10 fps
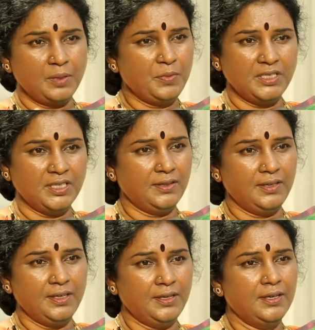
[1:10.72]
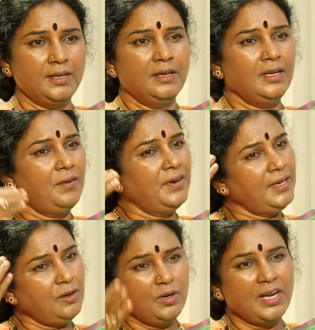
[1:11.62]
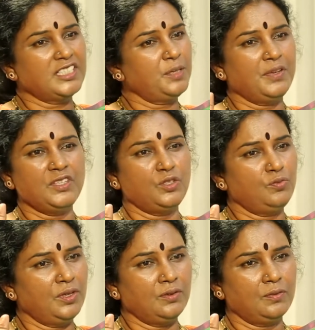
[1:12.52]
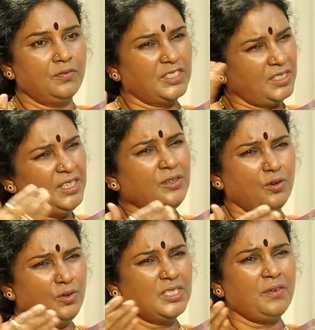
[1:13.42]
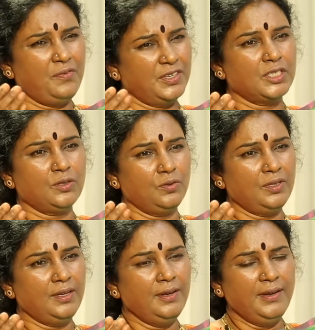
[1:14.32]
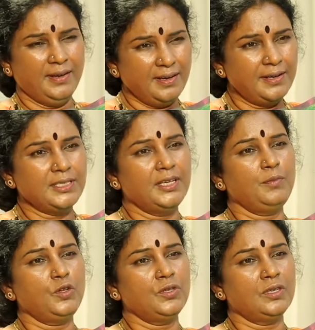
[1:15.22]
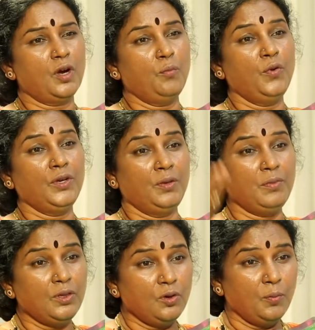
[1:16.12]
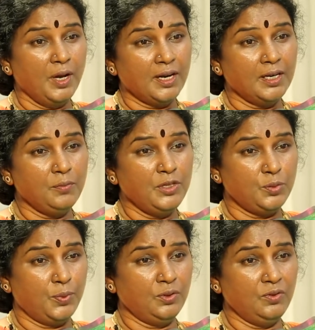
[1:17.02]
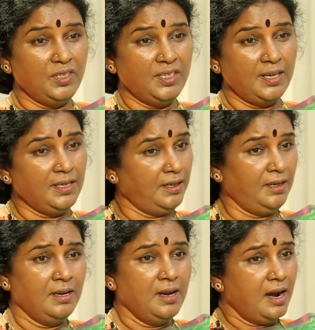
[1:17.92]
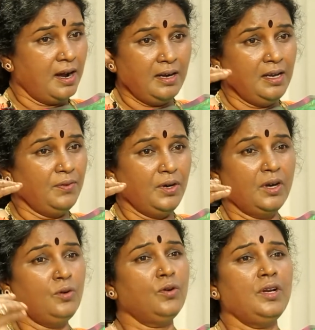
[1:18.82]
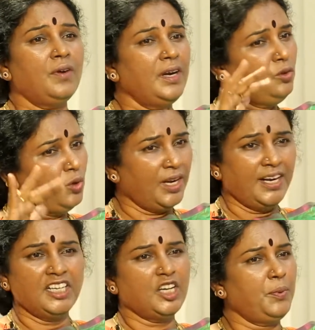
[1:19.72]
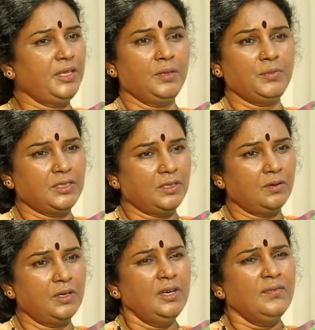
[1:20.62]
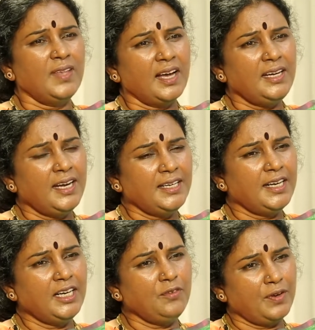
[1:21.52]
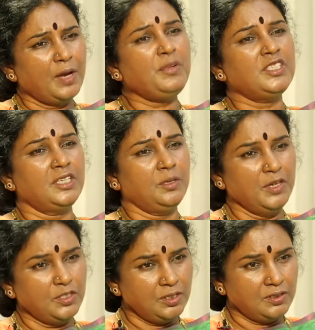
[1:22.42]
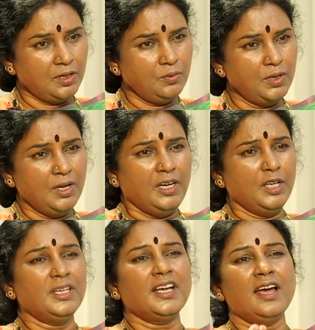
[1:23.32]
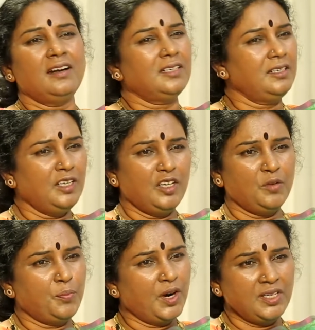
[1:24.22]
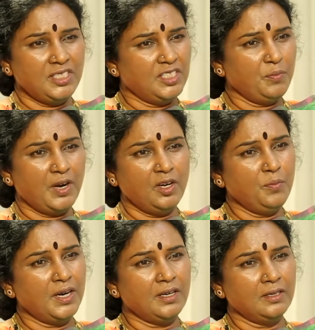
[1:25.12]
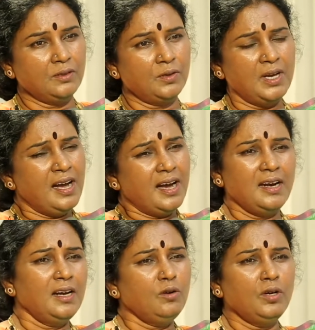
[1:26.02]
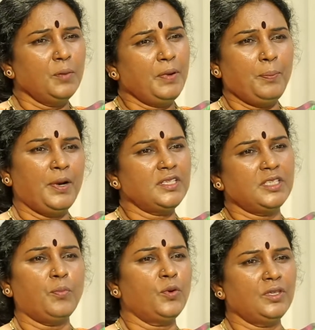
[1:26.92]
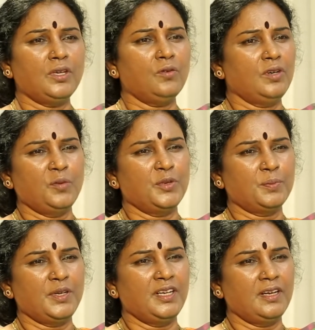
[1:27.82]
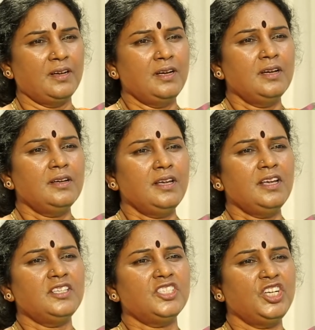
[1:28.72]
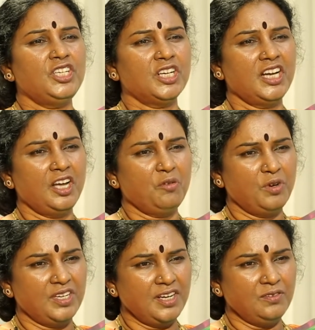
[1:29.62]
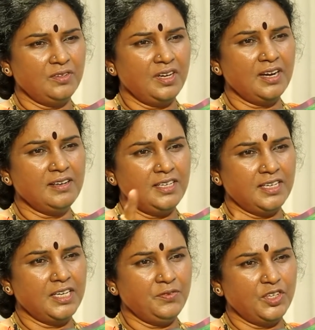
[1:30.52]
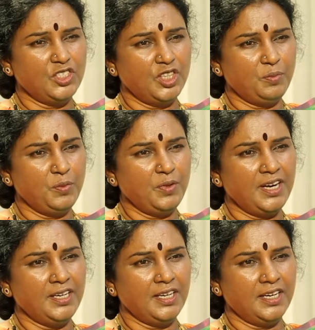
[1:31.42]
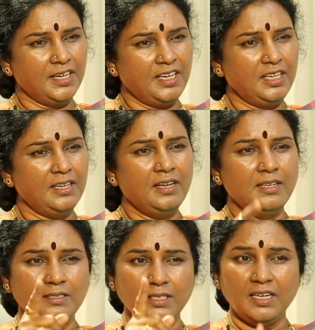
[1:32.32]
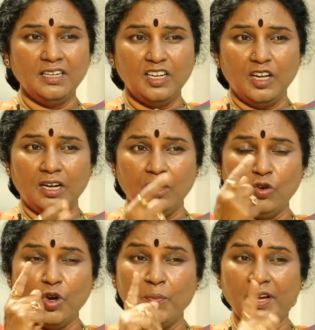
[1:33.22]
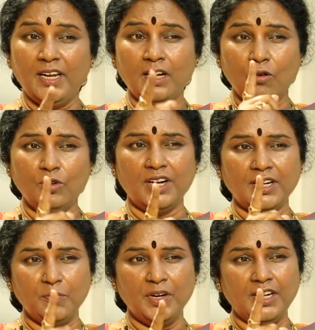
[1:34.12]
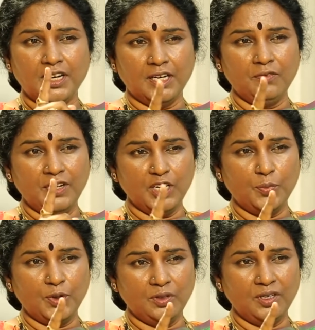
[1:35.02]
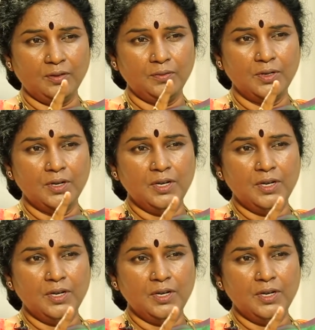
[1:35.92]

సమాజం కదండి ఎవడైనా కూడా యాక్సెప్టెన్సీ ఉండదు ఫస్ట్ ఇంట్లో నుంచి ఆ వివక్షత ఉంది రాజకీయంలో వచ్చినాక అమ్మో ఈమెందరో మనకంటే మించిపోతుంది అని ఆ లెవెల్లో అనుకునే వాళ్ళే తొక్కేయడానికి ప్రయత్నం చేస్తారు దానికి ఏంటంటే ఫ్యామిలీ సెంటిమెంట్స్ ఇస్తారు లేదా క్యారెక్టర్ని పాడు చేసి మాటలు మాట్లాడతారు అలా అనుకుంటే భయపడిస్తే పోతుంది అనుకున్నారు పుష్పలీల నేను చిటిక ఇలా కొట్టాను నాకు టికెట్ ఇవ్వకుండా చంద్రబాబు నాయుడు దగ్గరికి వెళ్ళి సార్ ఒక్క మహిళకు అవుట్రేట్గా మీరు టికెట్ ఇవ్వలేకపోతున్నారు